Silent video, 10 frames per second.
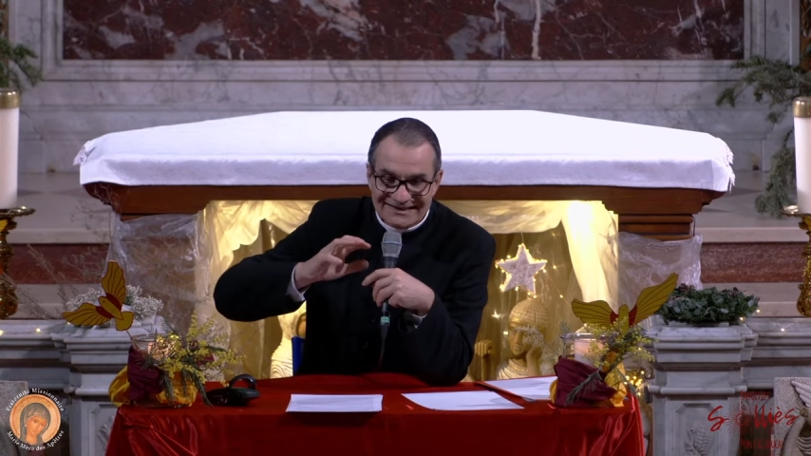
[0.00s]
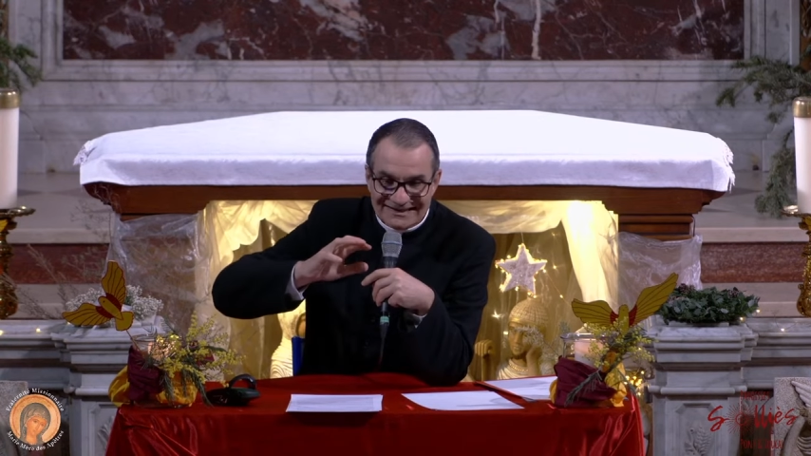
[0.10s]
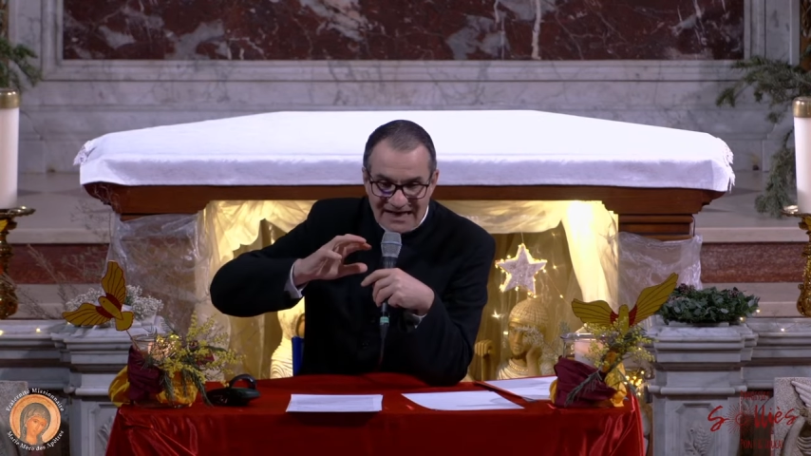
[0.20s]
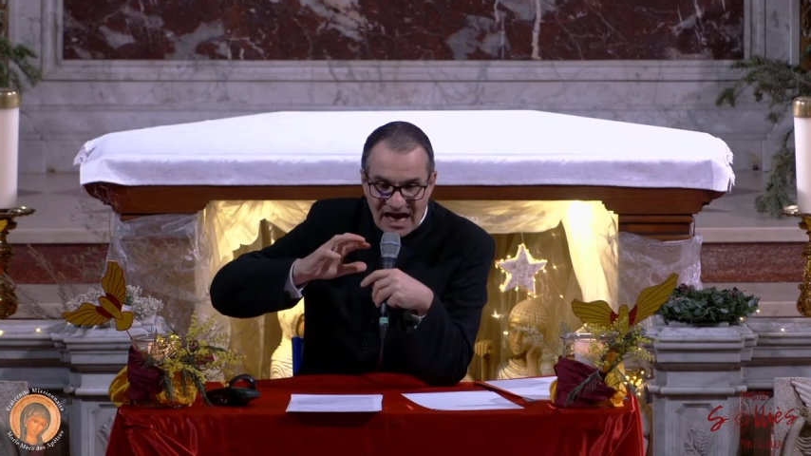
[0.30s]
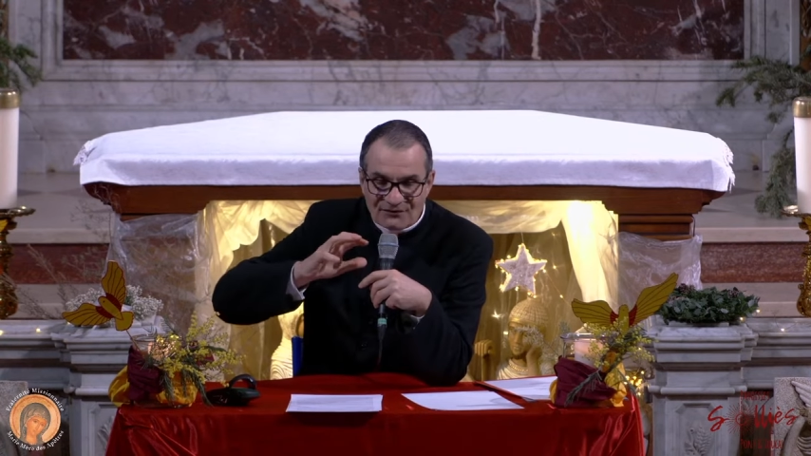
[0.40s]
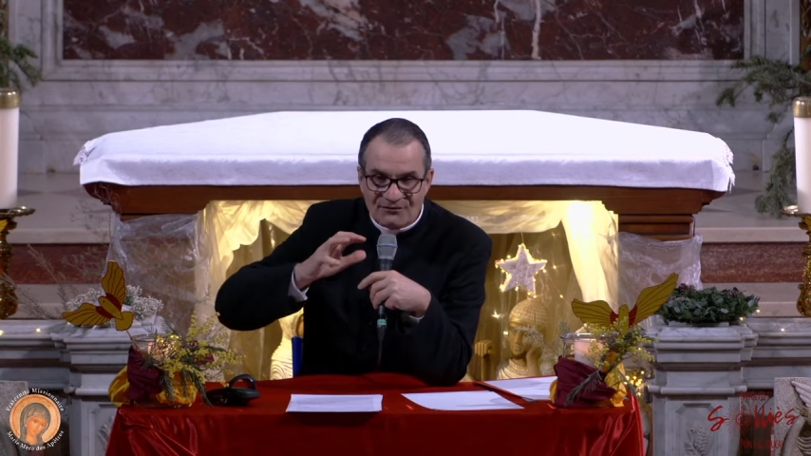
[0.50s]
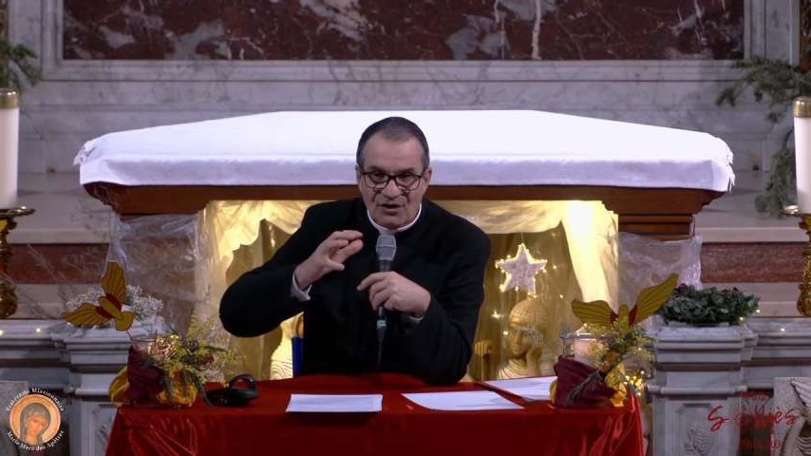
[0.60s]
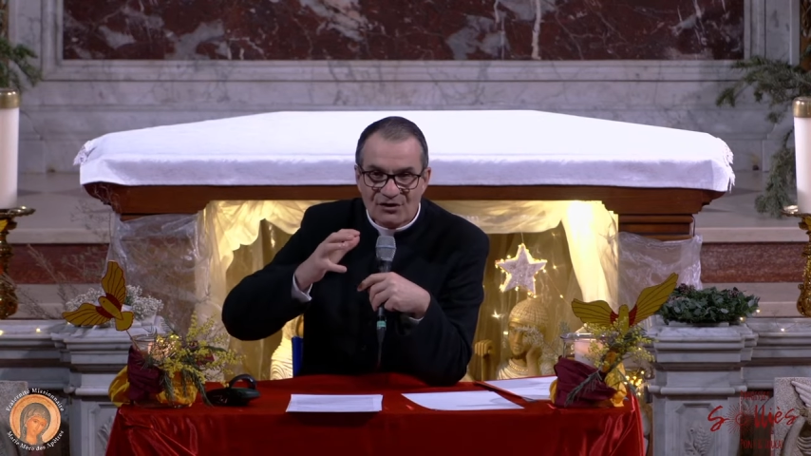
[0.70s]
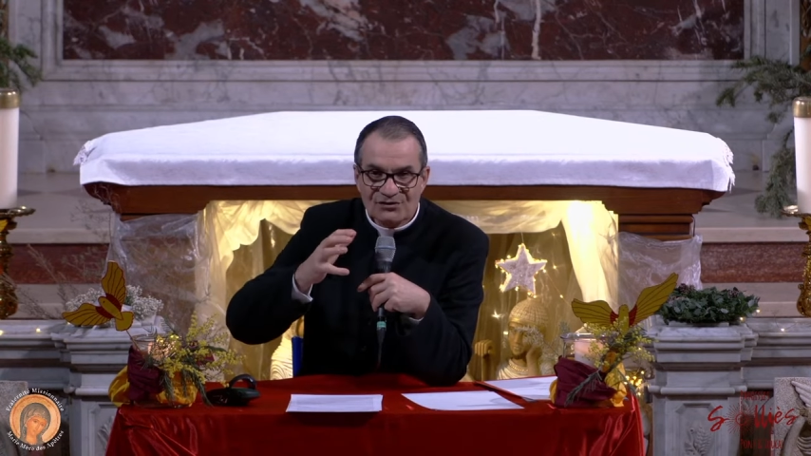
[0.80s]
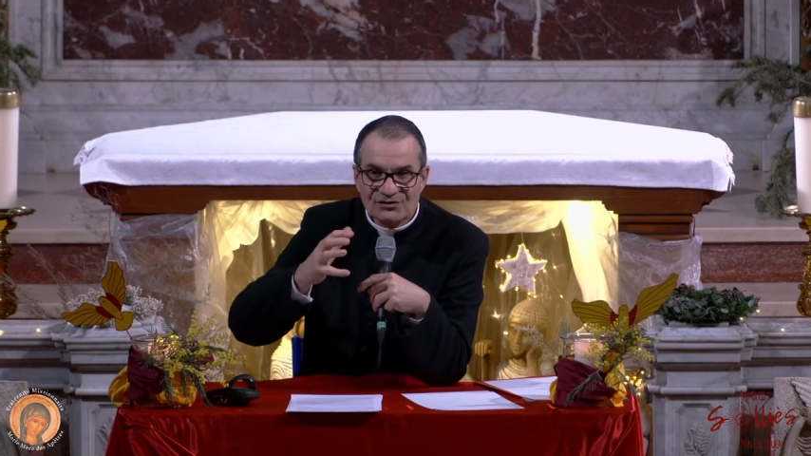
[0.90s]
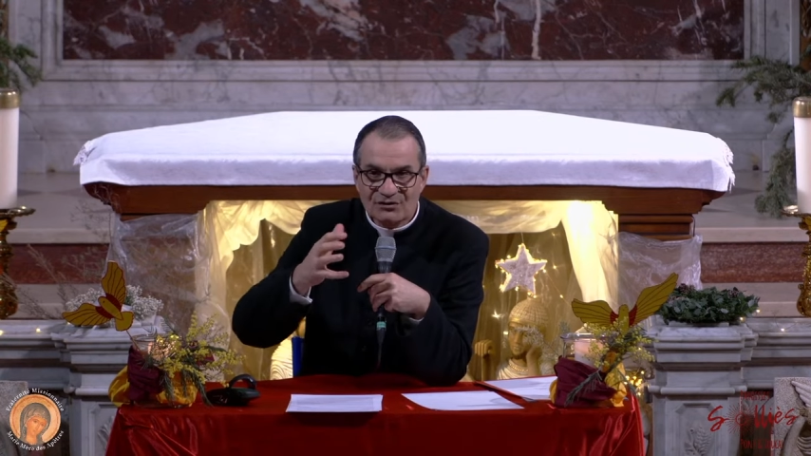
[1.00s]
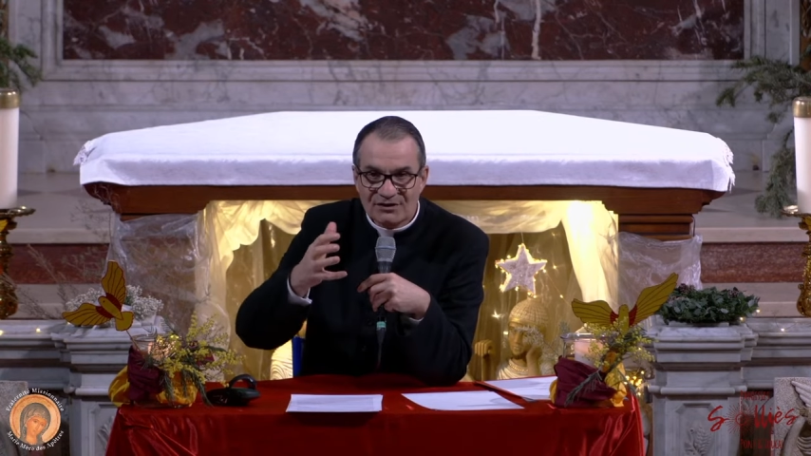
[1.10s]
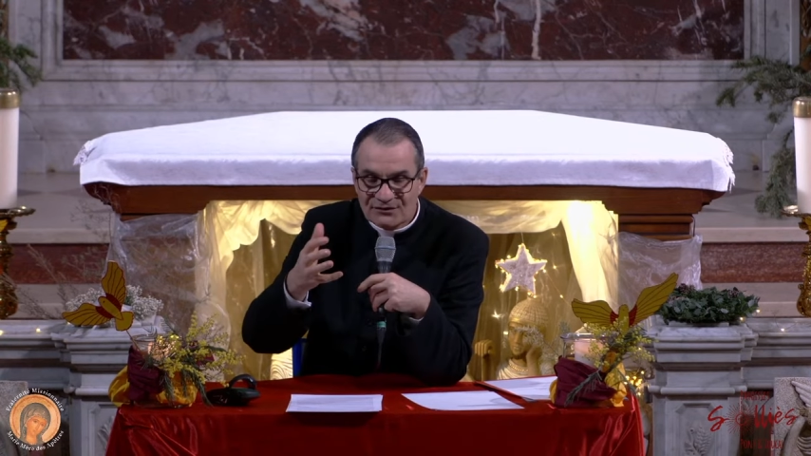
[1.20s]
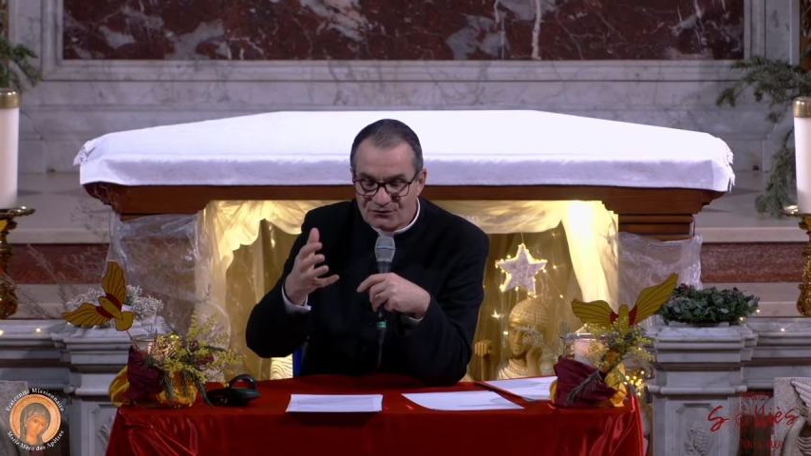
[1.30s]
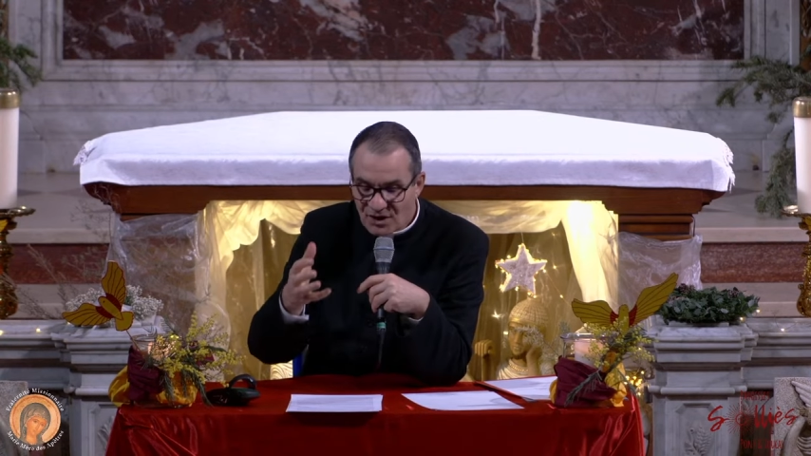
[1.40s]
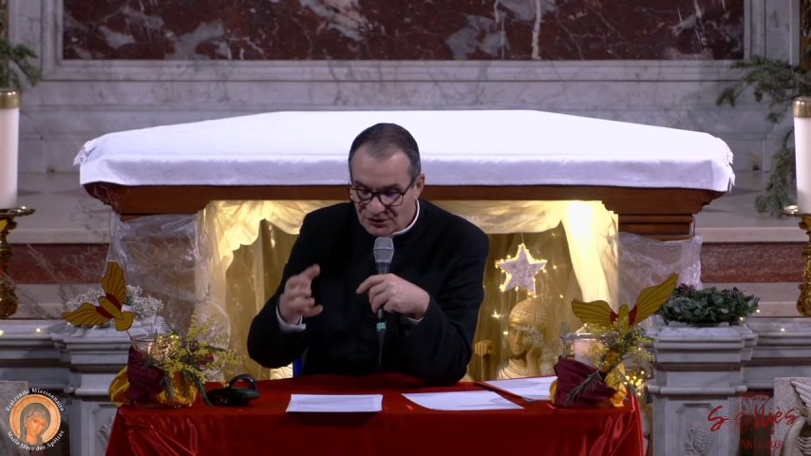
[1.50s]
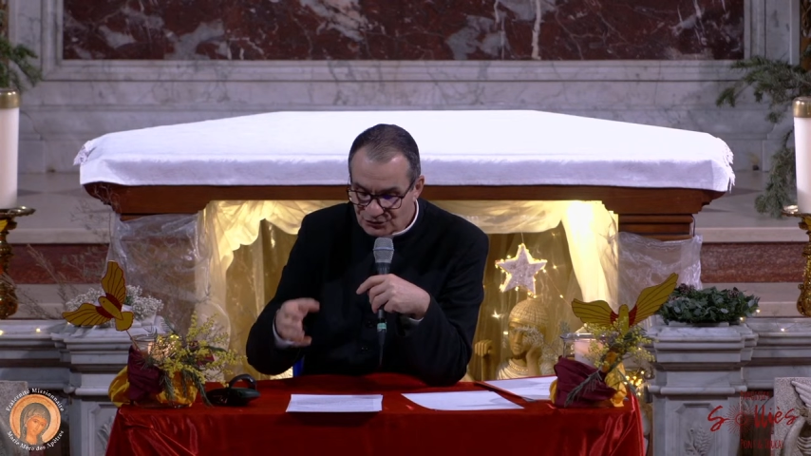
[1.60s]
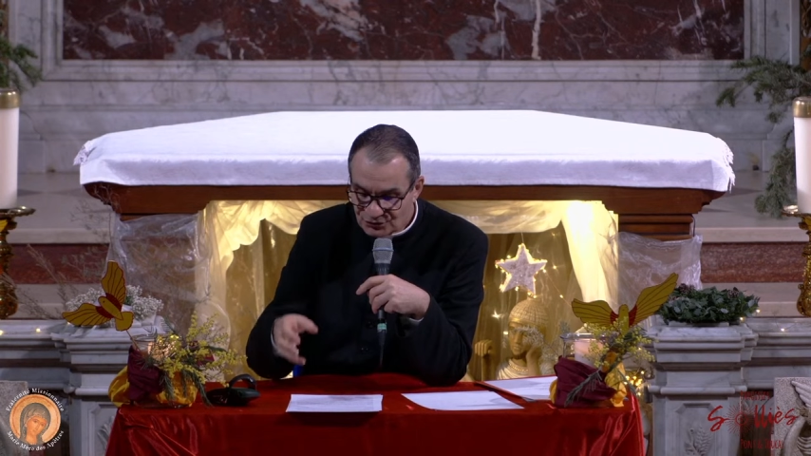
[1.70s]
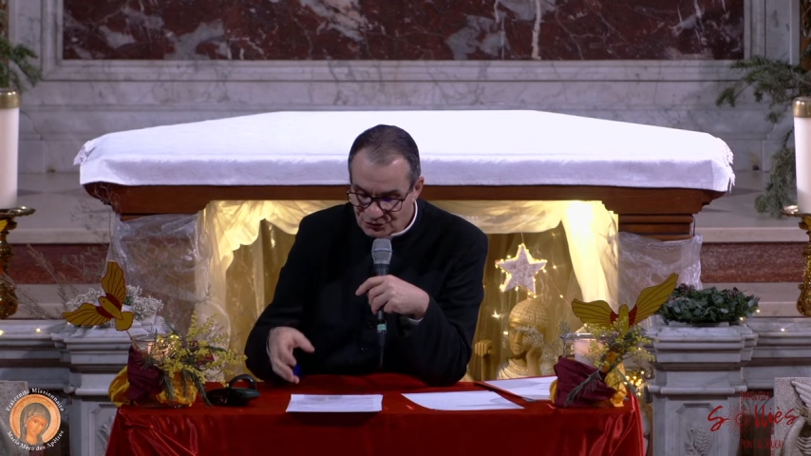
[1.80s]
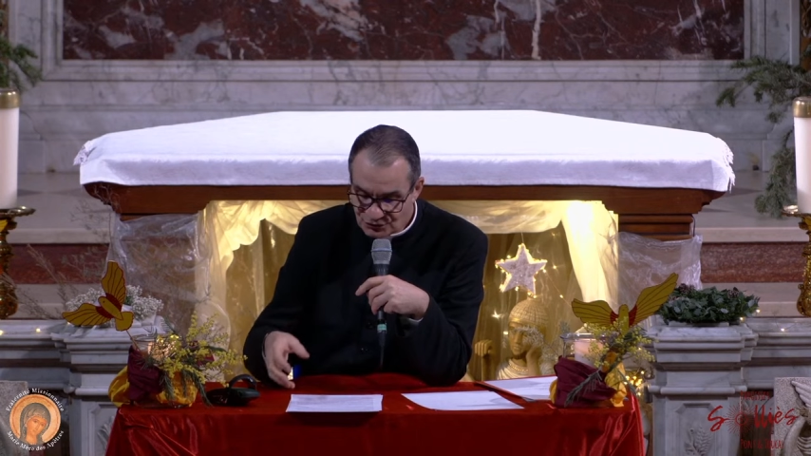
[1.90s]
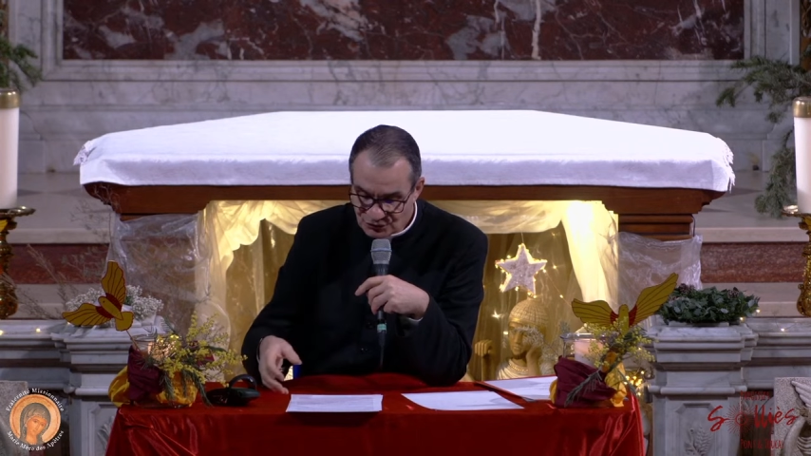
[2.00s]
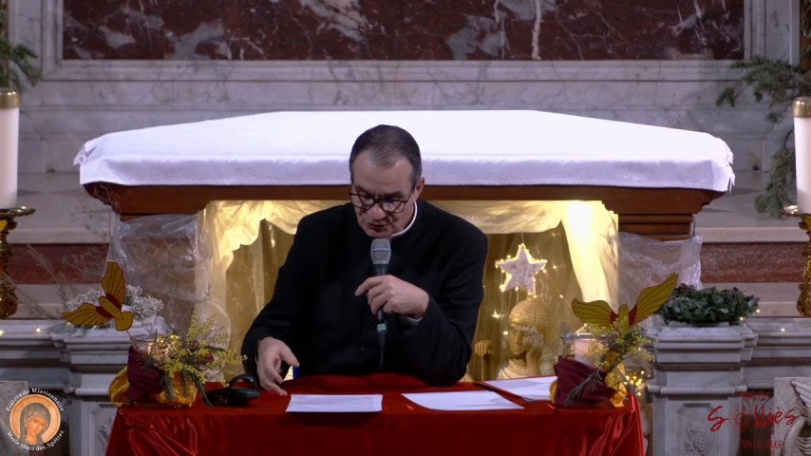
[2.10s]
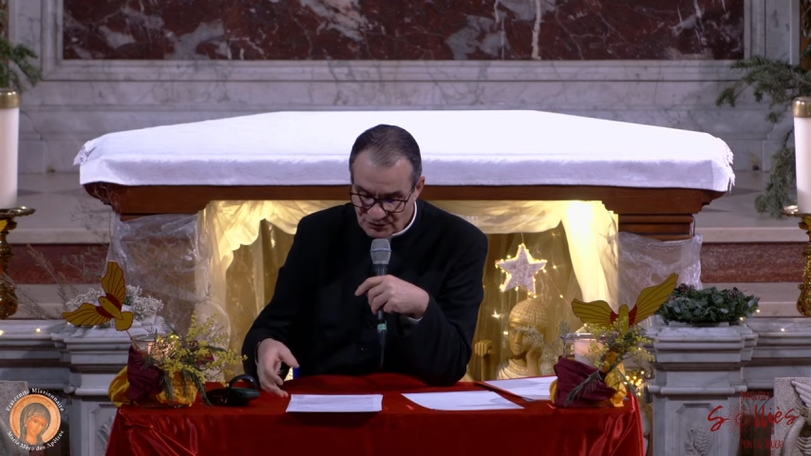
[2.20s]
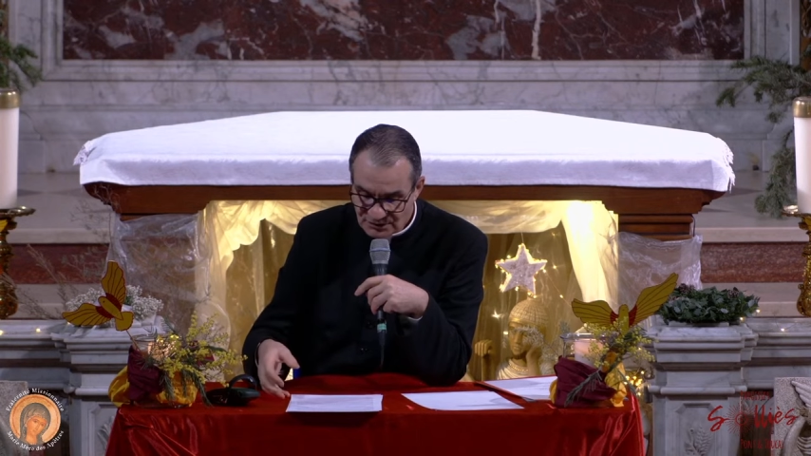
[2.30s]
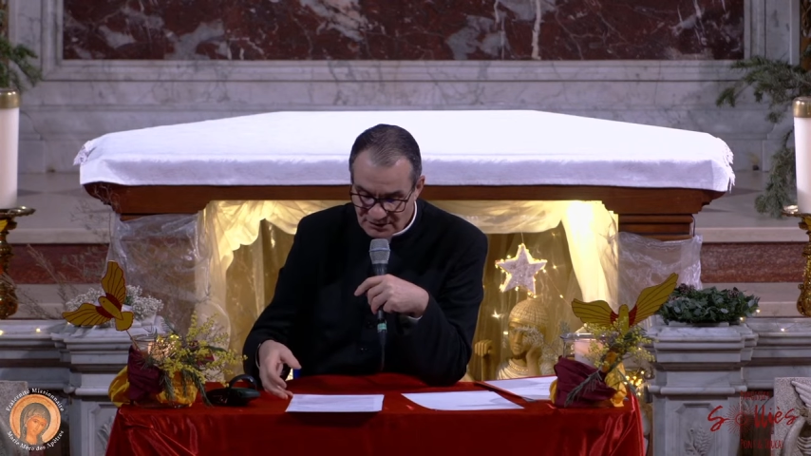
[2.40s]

qui avance dans les voies de Dieu,